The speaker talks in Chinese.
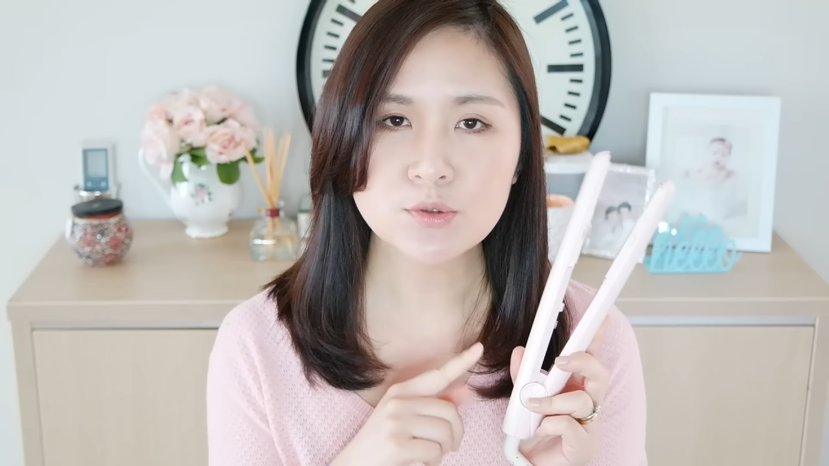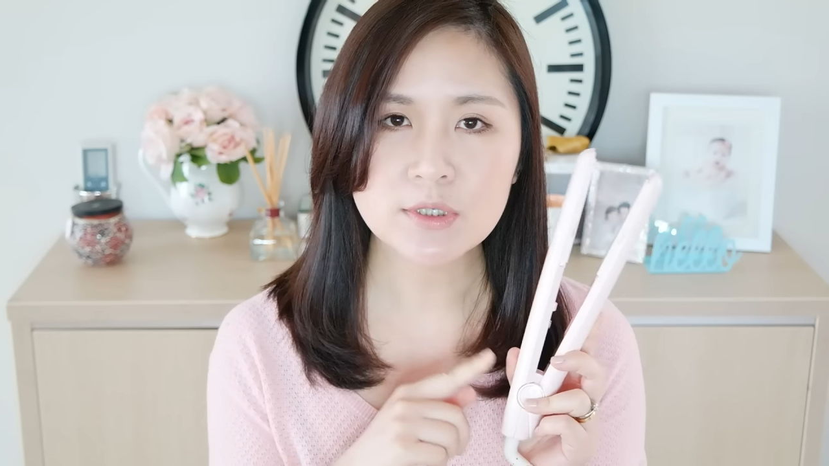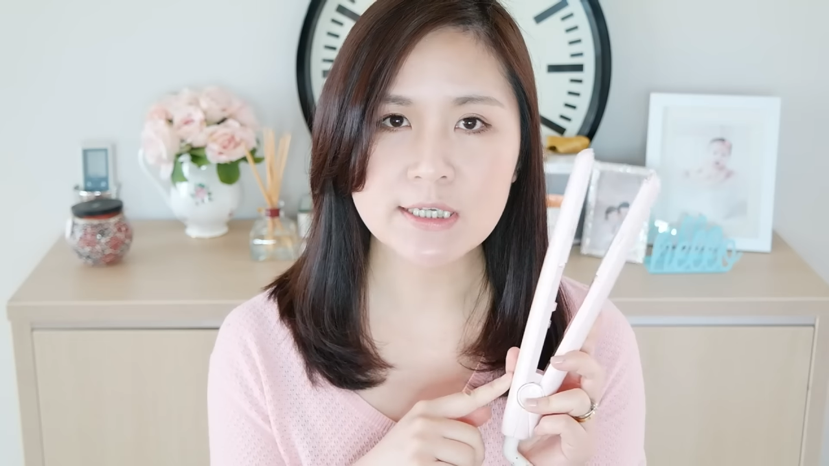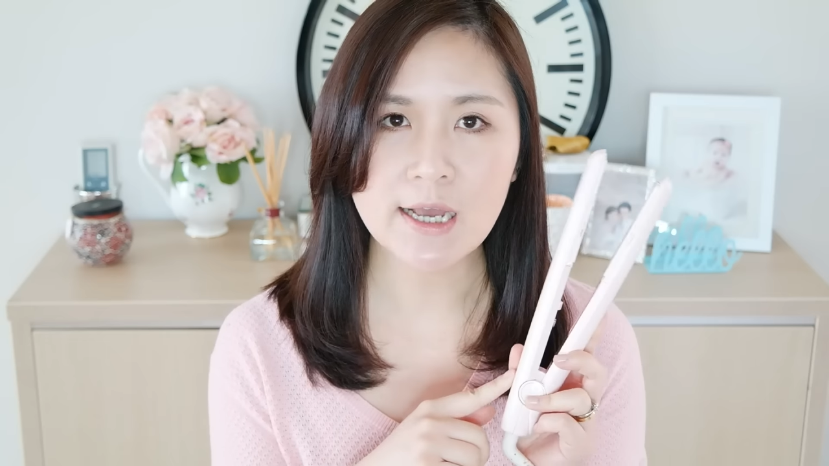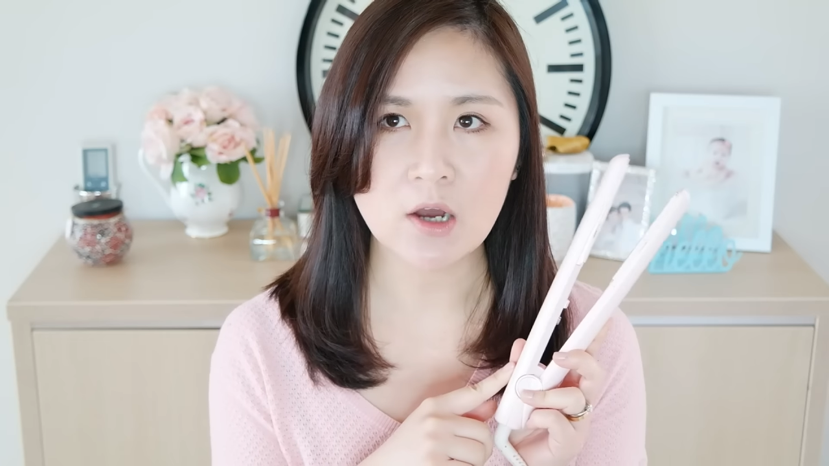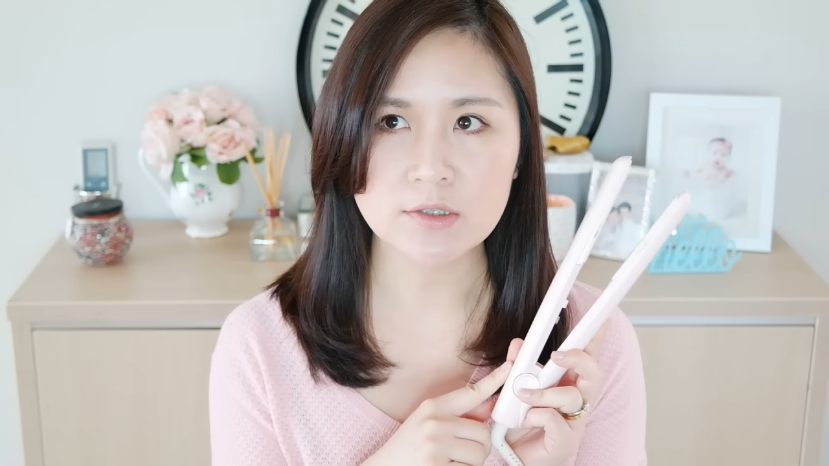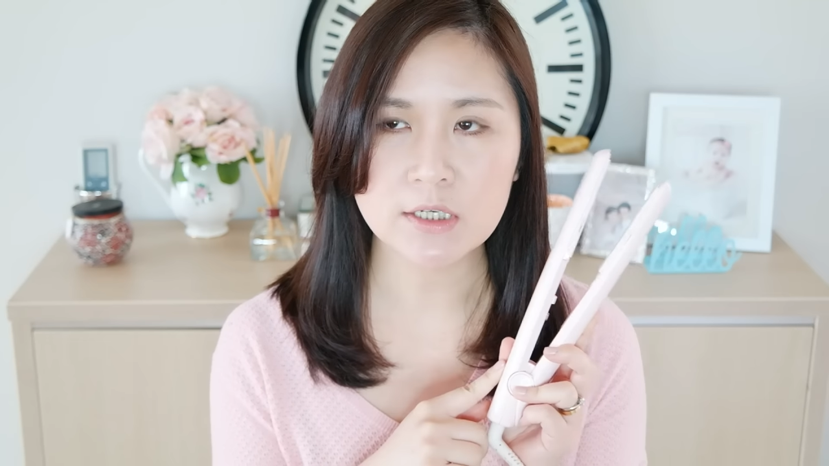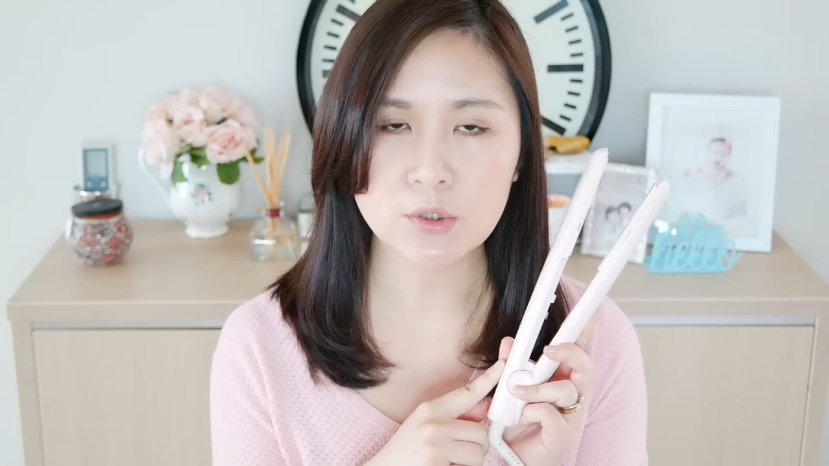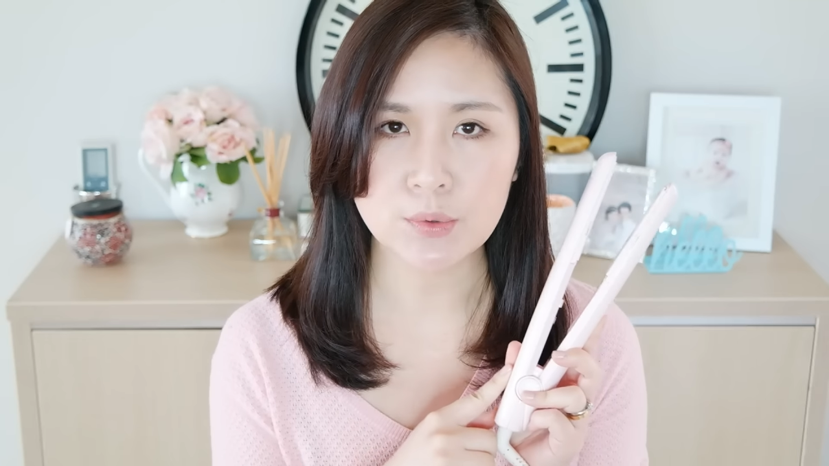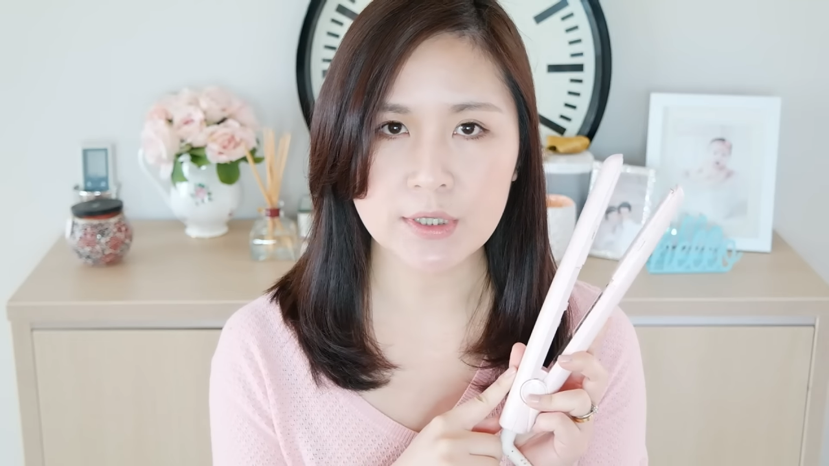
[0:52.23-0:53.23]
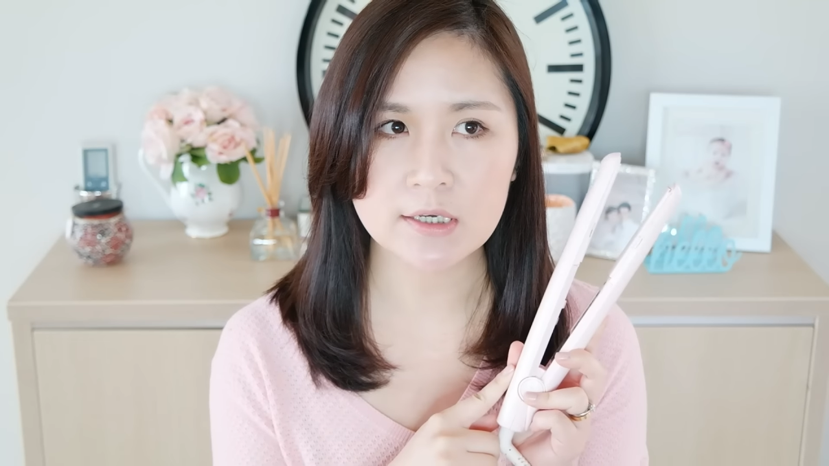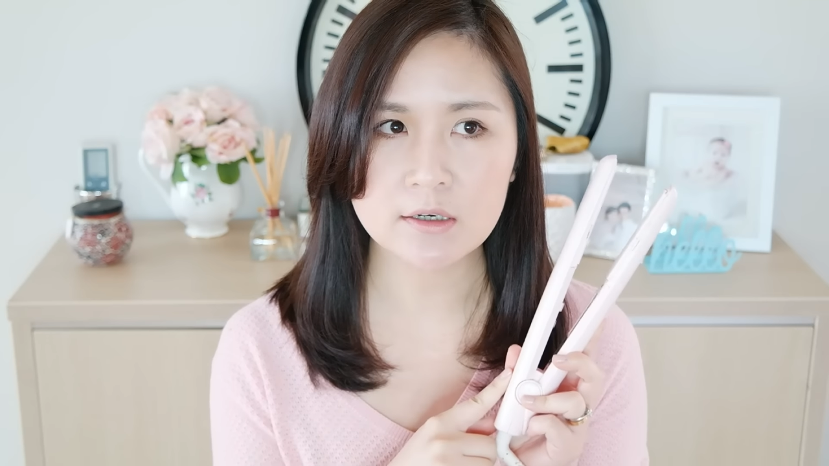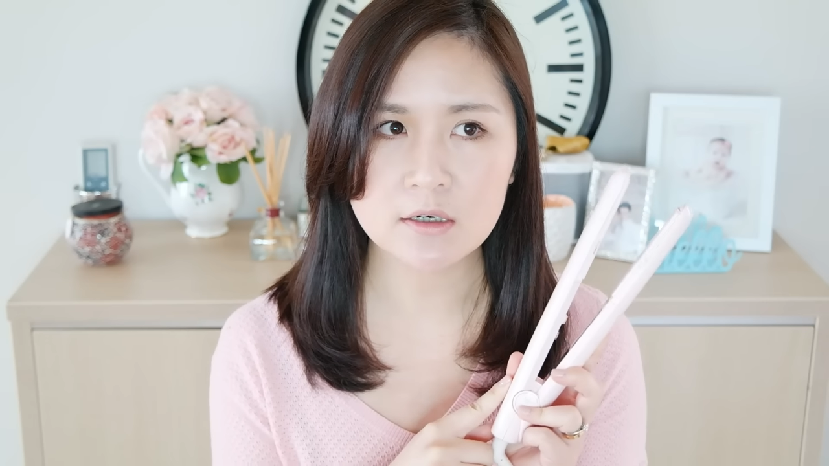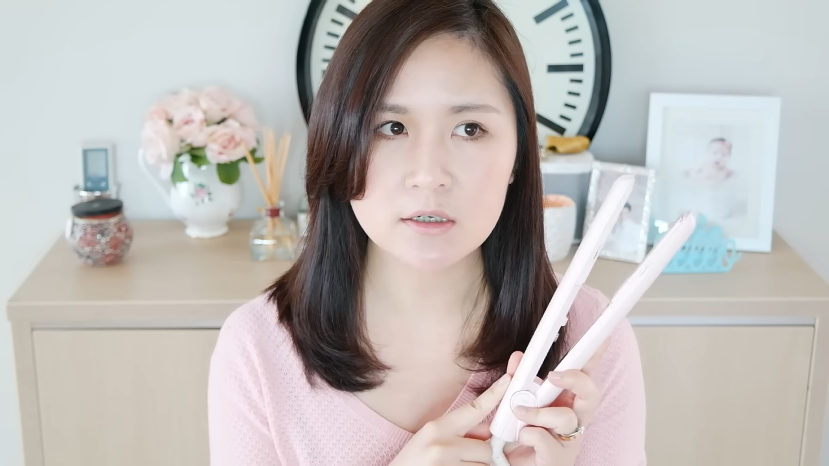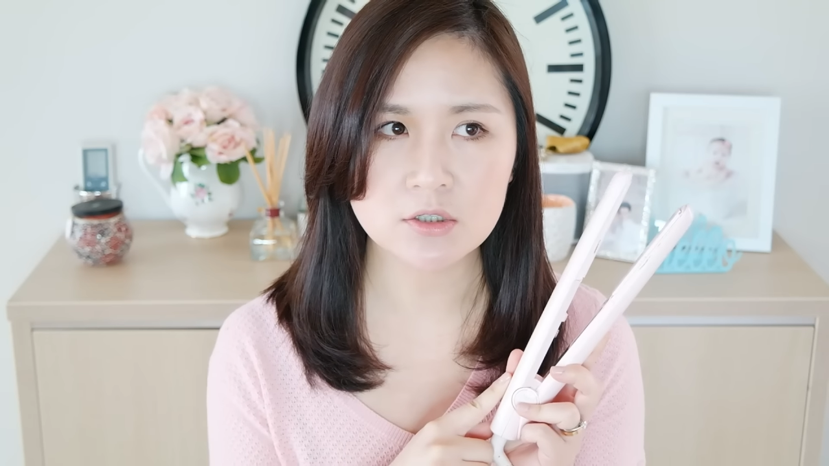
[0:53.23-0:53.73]
最近好像有一
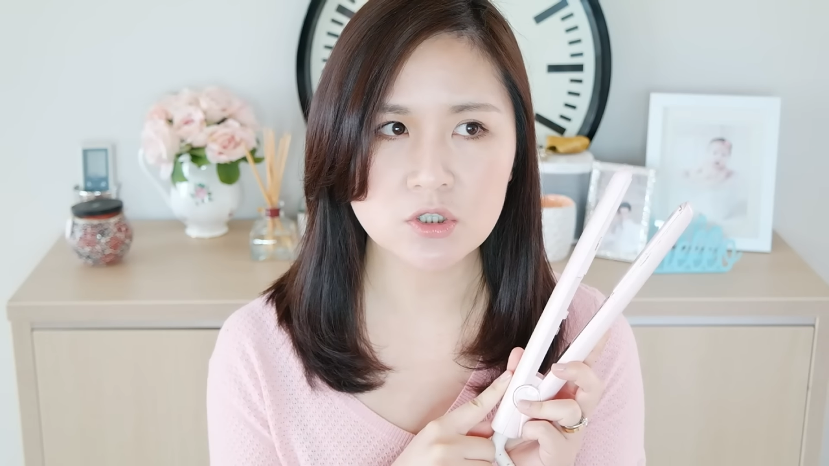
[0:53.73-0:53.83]
个